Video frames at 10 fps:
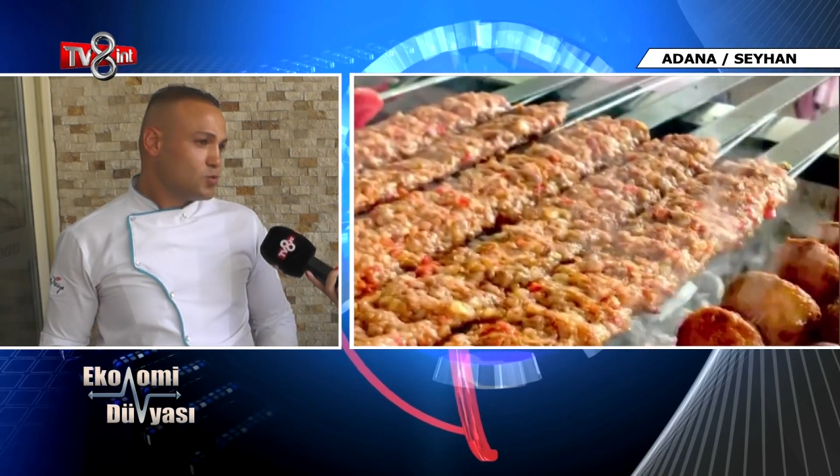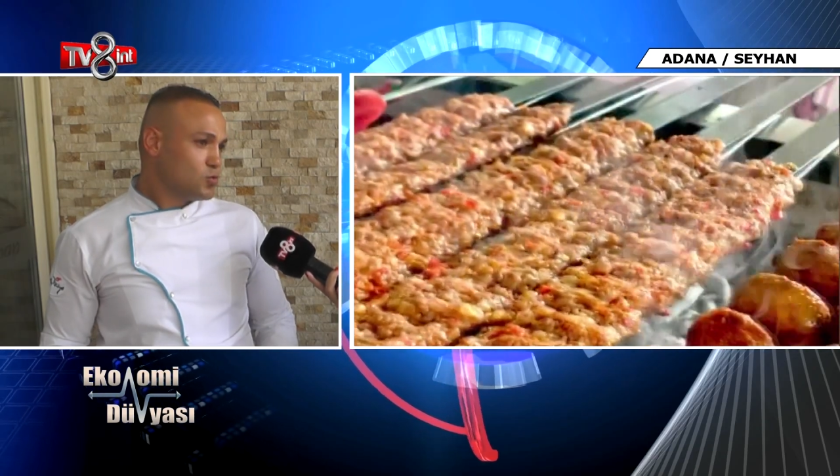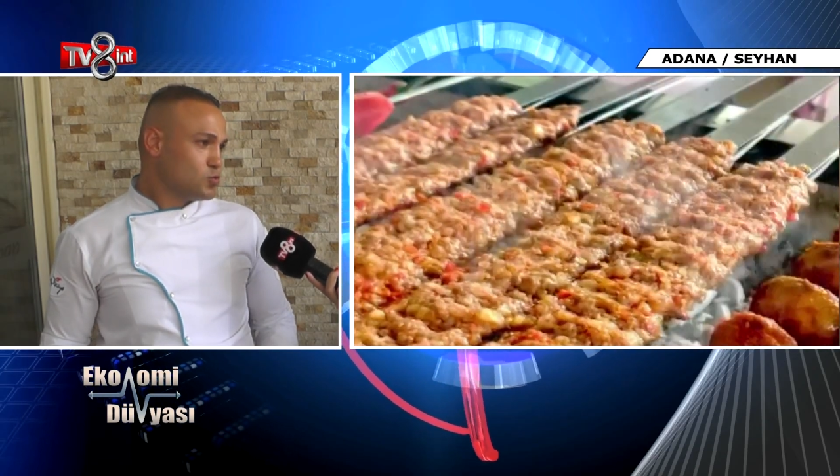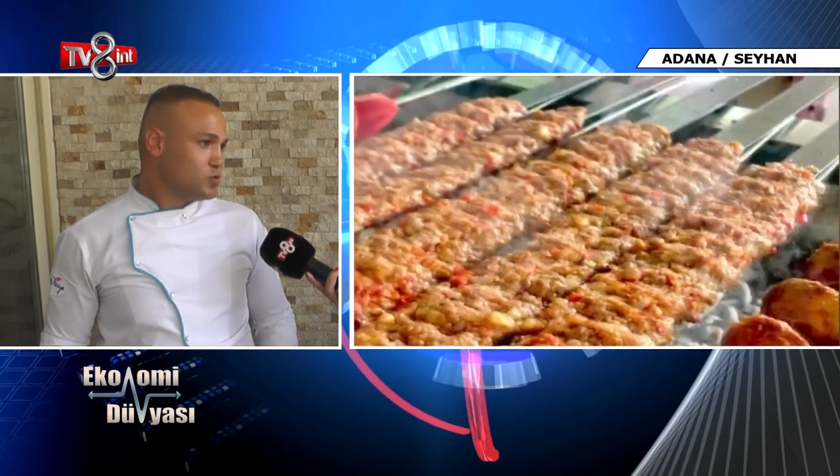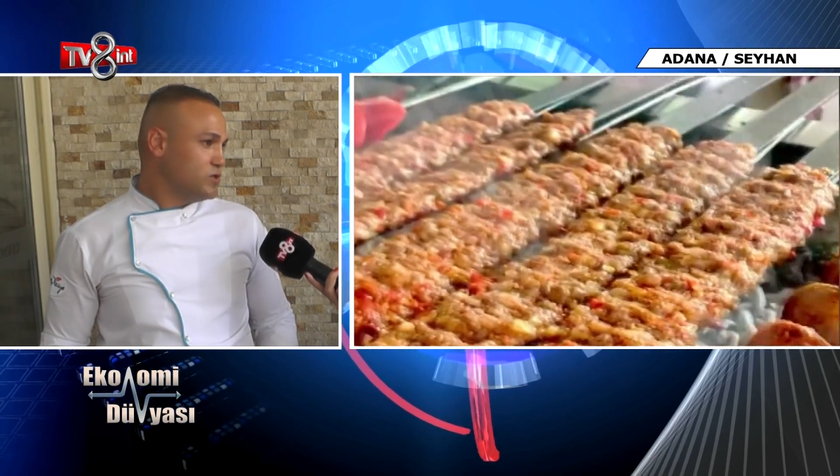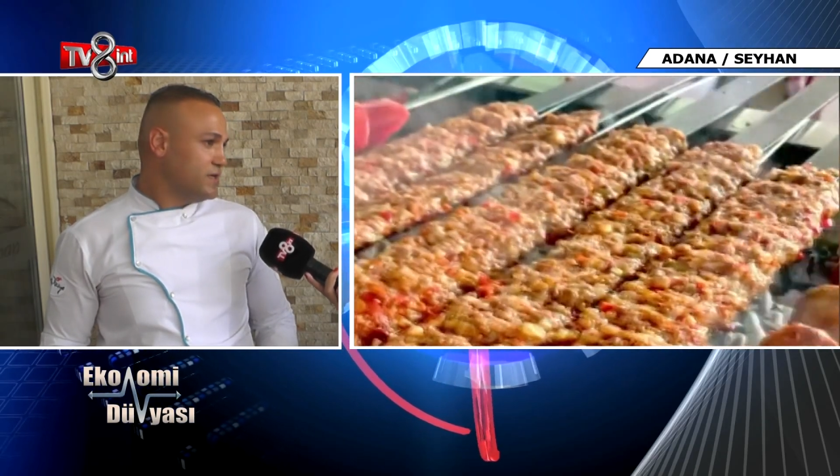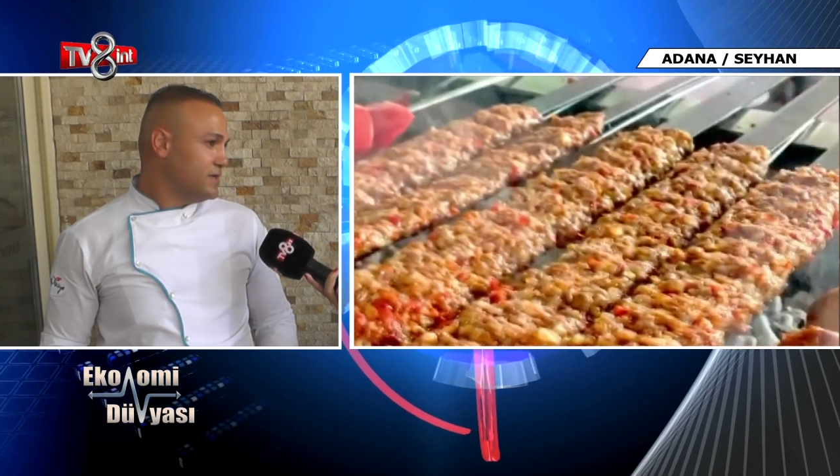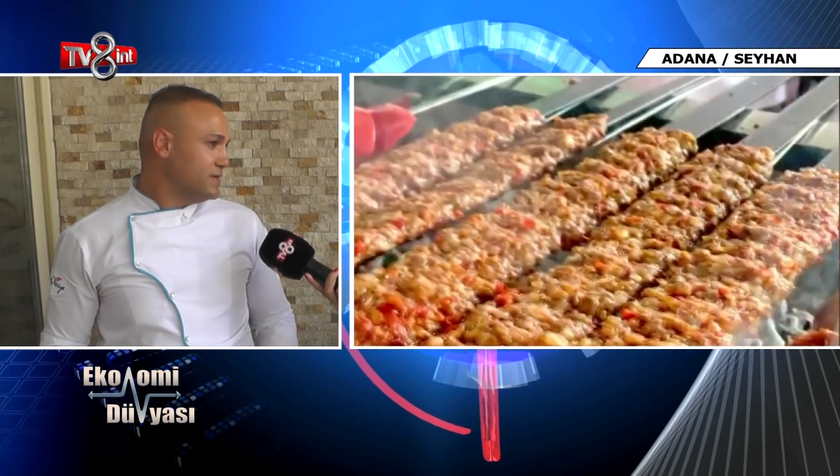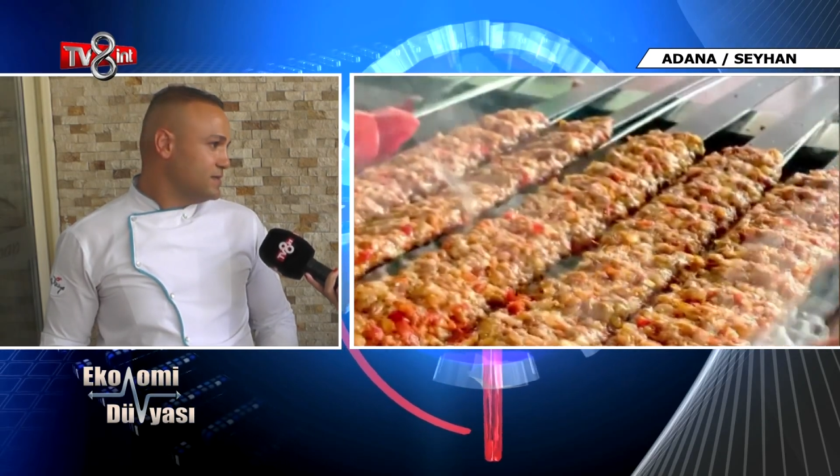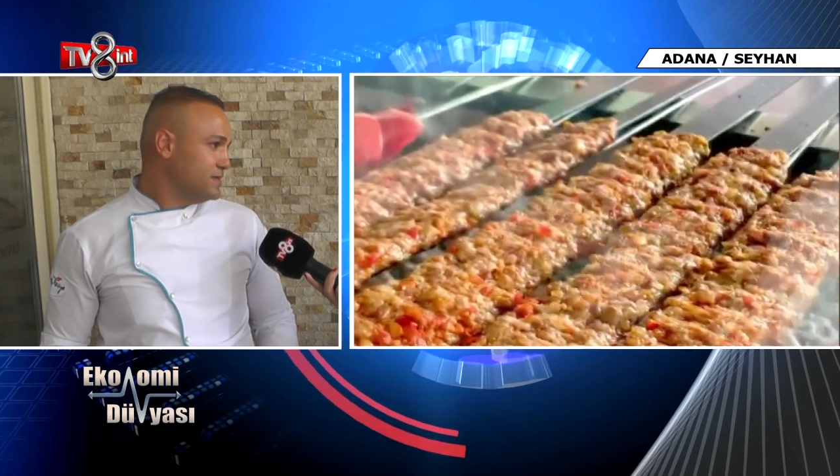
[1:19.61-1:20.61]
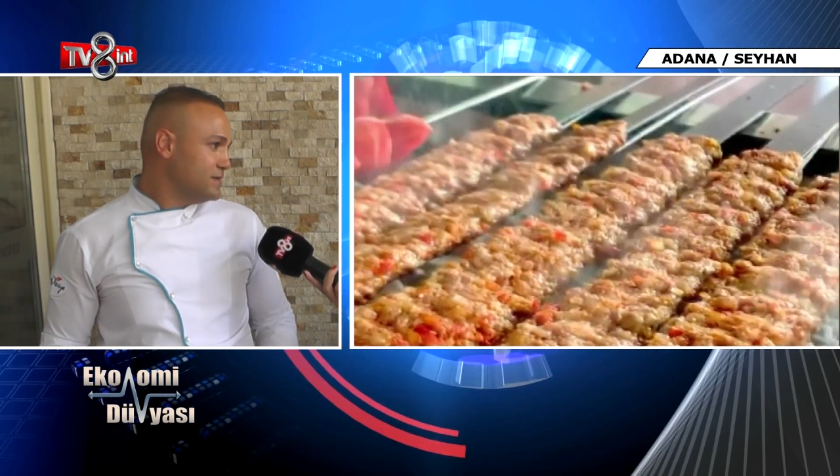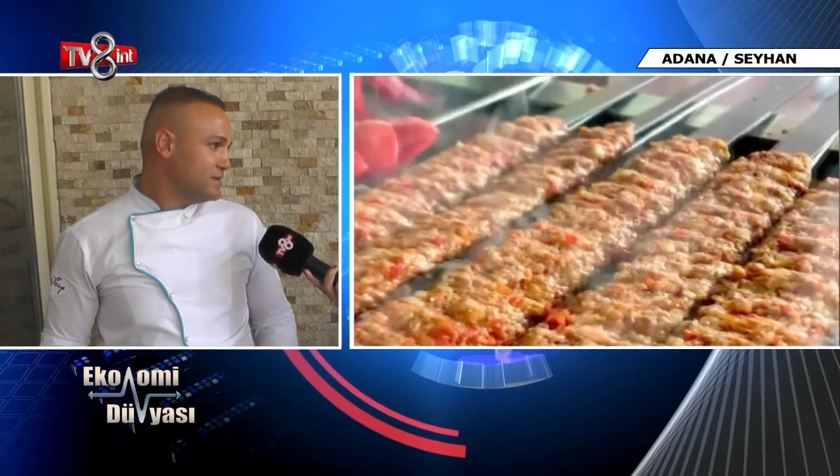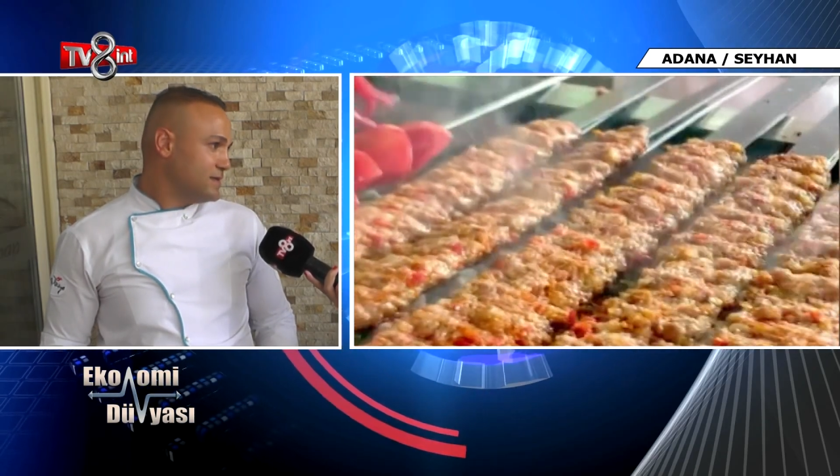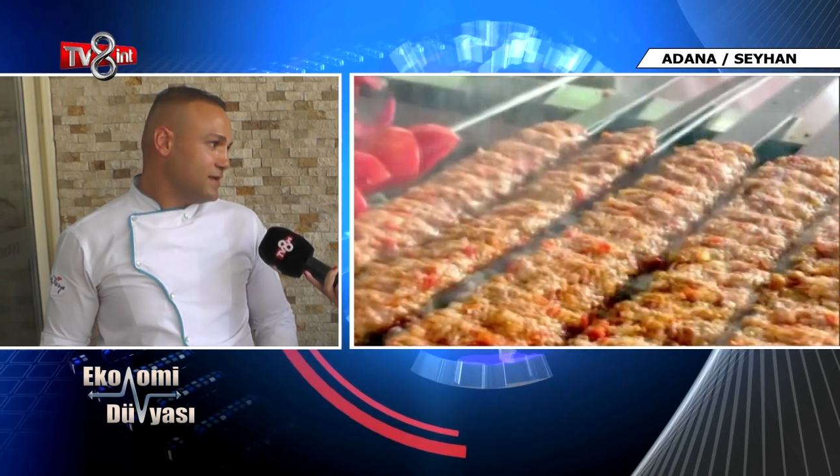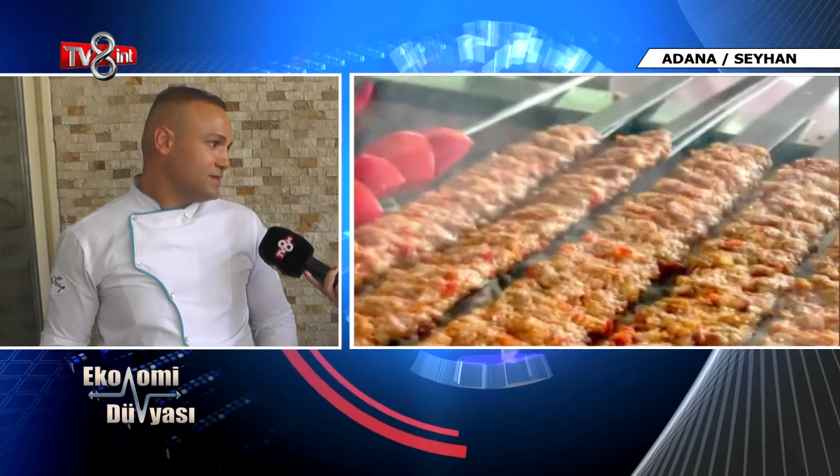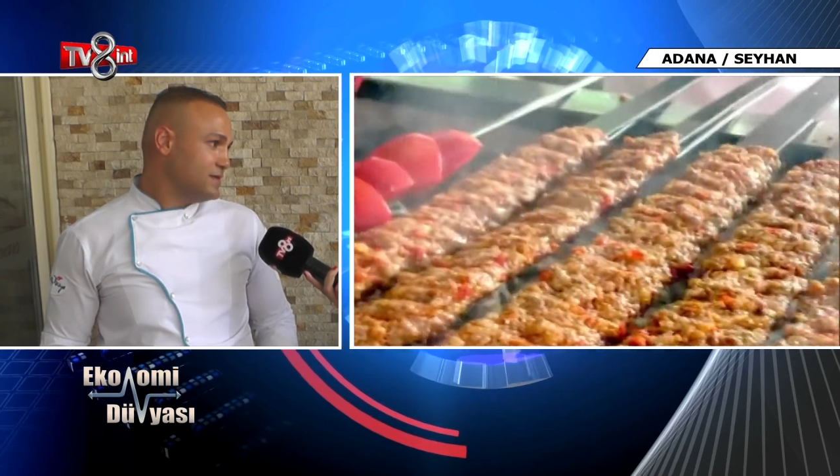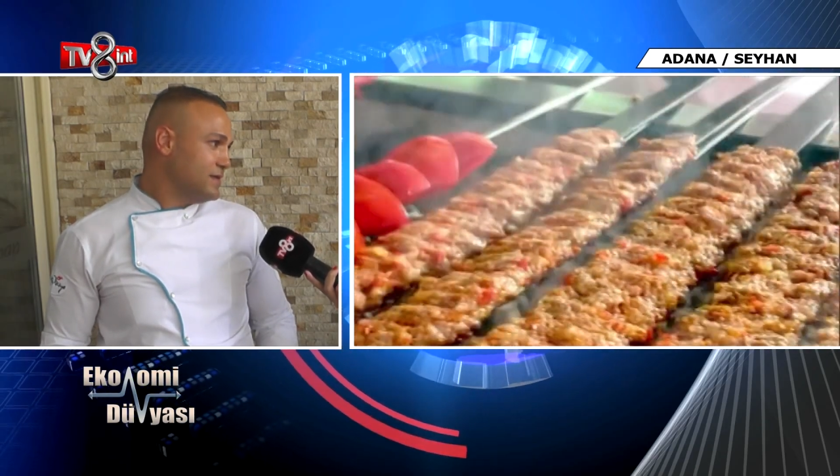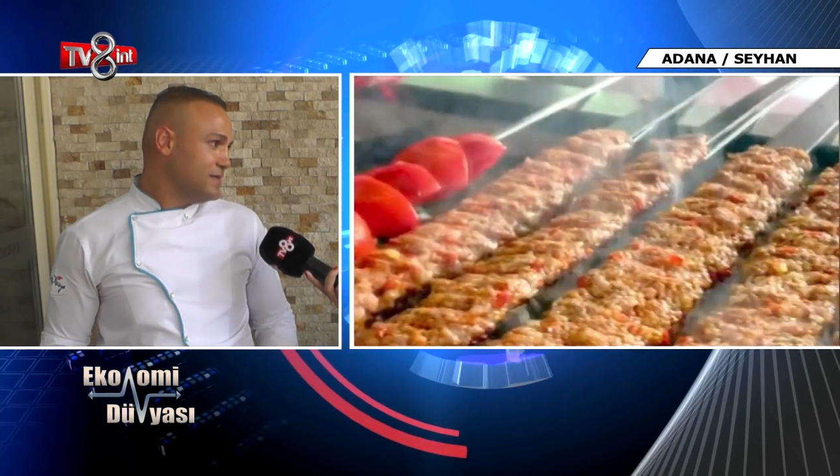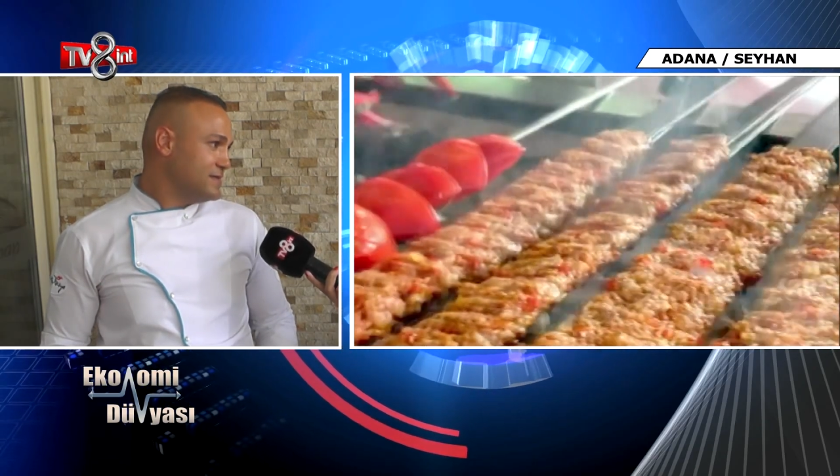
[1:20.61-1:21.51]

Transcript: kuzu ciğerinin tadını,